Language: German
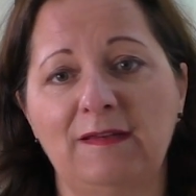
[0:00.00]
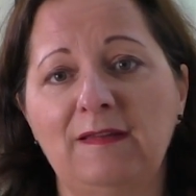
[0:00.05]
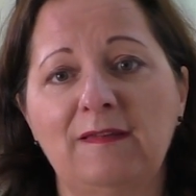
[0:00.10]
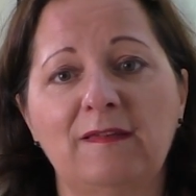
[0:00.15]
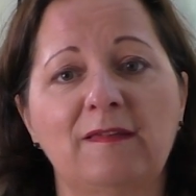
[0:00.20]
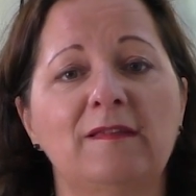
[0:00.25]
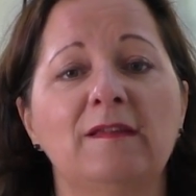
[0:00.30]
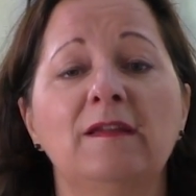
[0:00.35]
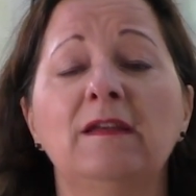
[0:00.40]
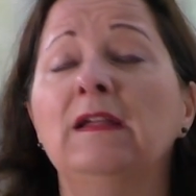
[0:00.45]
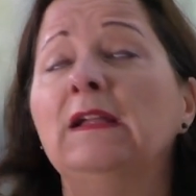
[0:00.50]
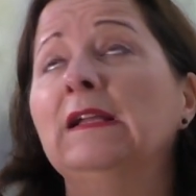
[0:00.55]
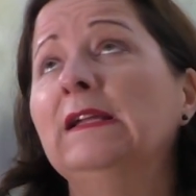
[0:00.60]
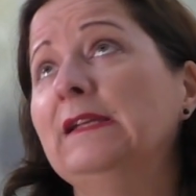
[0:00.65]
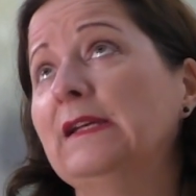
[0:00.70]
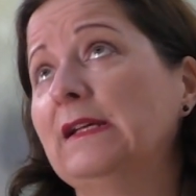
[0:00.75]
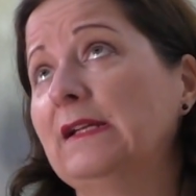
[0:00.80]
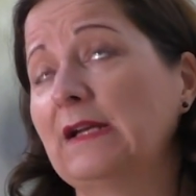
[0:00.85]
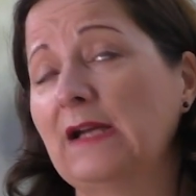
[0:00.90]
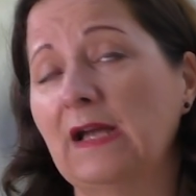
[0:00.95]
Dieses, ne,
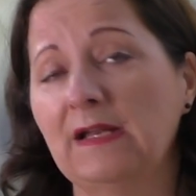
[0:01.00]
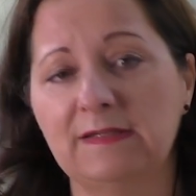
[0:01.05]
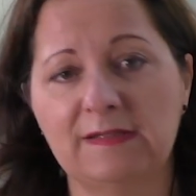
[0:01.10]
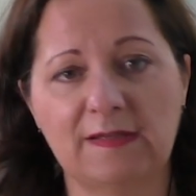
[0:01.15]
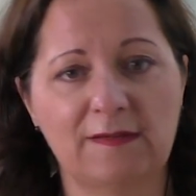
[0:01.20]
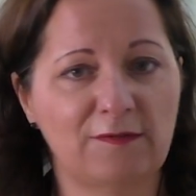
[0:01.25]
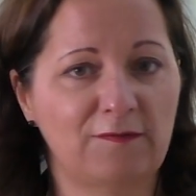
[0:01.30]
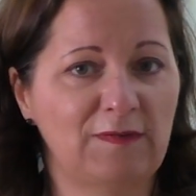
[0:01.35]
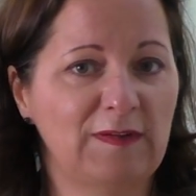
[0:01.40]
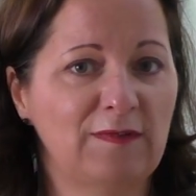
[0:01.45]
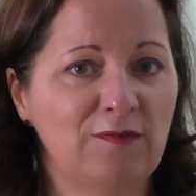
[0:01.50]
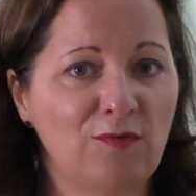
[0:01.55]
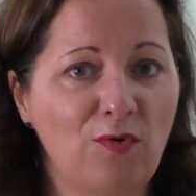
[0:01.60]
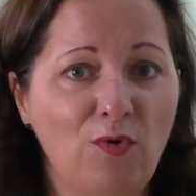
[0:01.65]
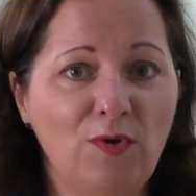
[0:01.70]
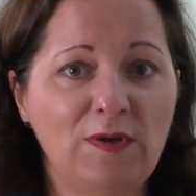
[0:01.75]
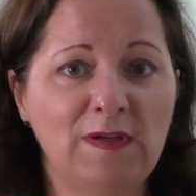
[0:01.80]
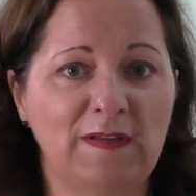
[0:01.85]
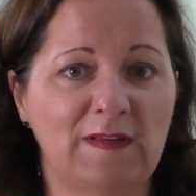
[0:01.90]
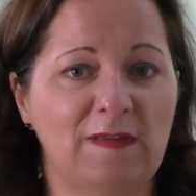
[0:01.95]
ja, da kann ich ja
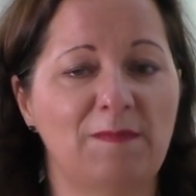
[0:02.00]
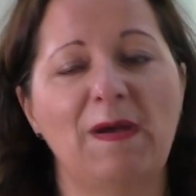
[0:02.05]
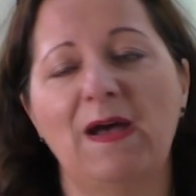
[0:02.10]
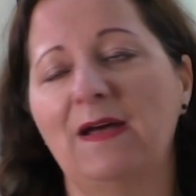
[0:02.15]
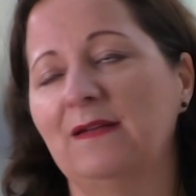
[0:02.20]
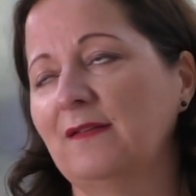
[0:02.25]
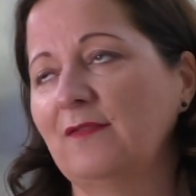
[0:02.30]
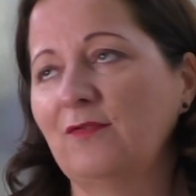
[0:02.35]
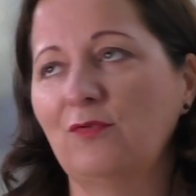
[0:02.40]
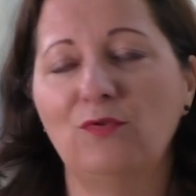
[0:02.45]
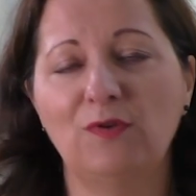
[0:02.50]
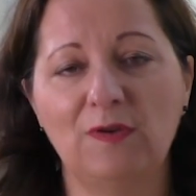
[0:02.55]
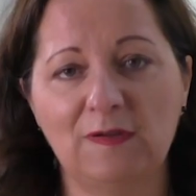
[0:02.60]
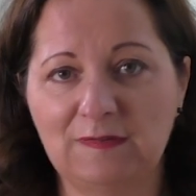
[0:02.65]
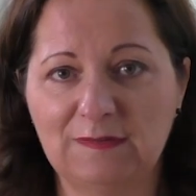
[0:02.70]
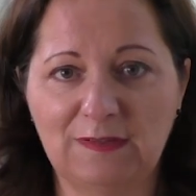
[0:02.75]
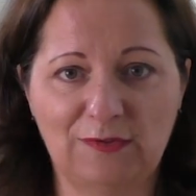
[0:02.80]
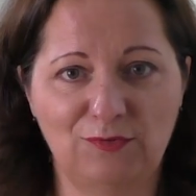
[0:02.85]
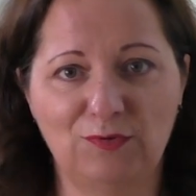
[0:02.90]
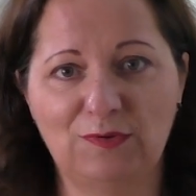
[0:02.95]
sowieso nichts machen, das höre
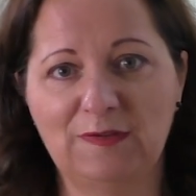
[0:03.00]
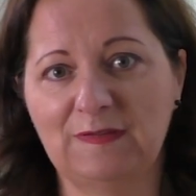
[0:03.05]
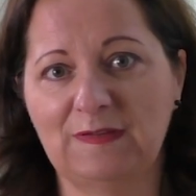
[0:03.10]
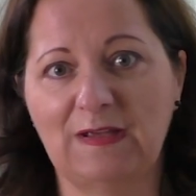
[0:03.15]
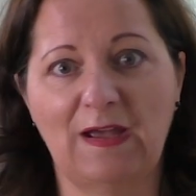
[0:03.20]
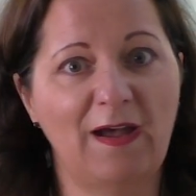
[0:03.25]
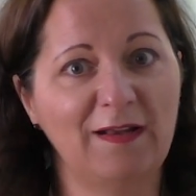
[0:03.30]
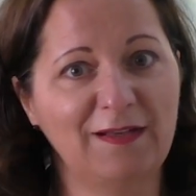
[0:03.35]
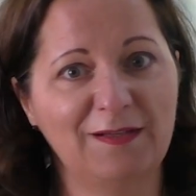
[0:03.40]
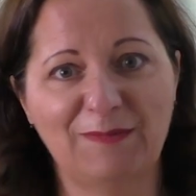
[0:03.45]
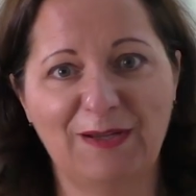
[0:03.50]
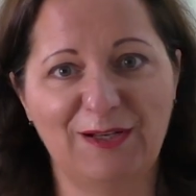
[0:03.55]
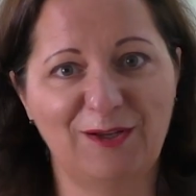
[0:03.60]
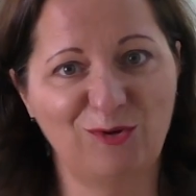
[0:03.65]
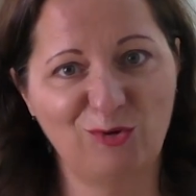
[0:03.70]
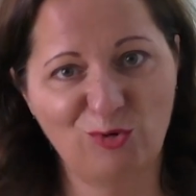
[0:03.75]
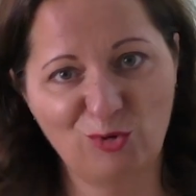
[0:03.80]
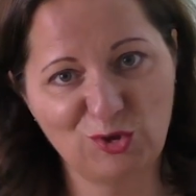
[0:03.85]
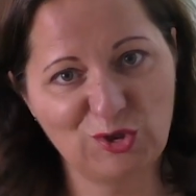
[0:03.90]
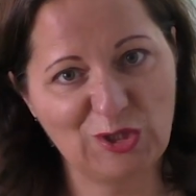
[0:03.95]
ich natürlich gerade in meiner
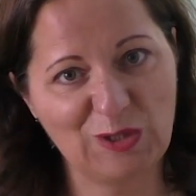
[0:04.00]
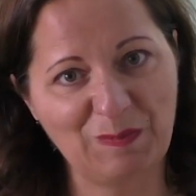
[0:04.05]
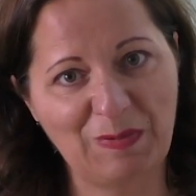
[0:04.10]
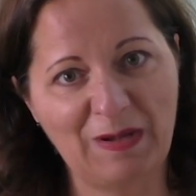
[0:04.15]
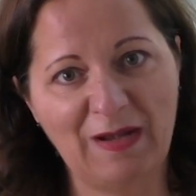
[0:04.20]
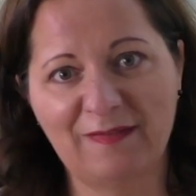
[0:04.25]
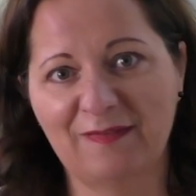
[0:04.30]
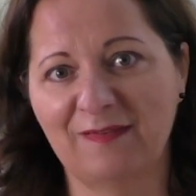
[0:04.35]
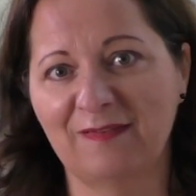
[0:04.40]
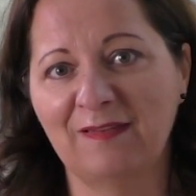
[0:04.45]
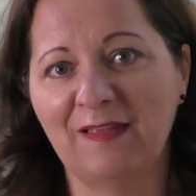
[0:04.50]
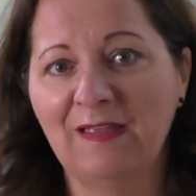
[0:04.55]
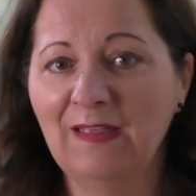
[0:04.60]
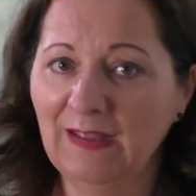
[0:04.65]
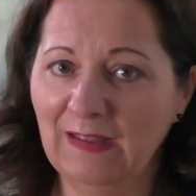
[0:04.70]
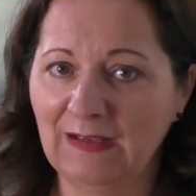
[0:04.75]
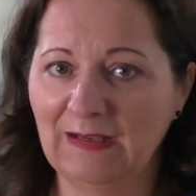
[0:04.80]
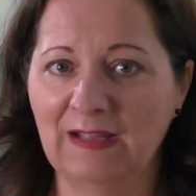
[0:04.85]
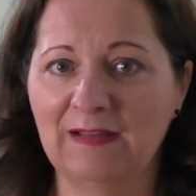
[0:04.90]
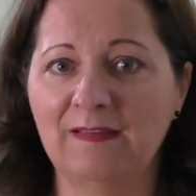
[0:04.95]
Coaching-Praxis
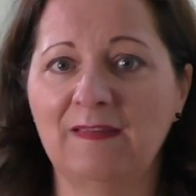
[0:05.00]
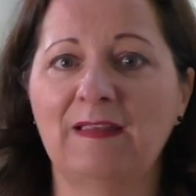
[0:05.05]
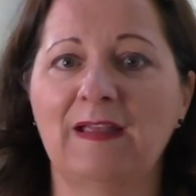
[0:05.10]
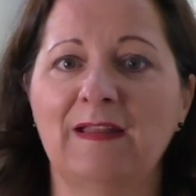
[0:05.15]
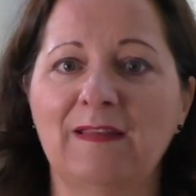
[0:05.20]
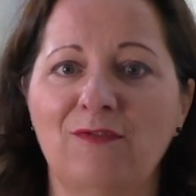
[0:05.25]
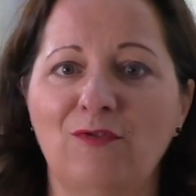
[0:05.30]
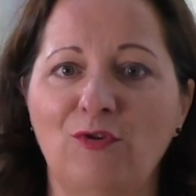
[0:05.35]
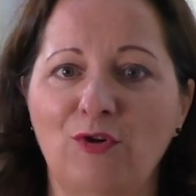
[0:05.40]
ganz, ganz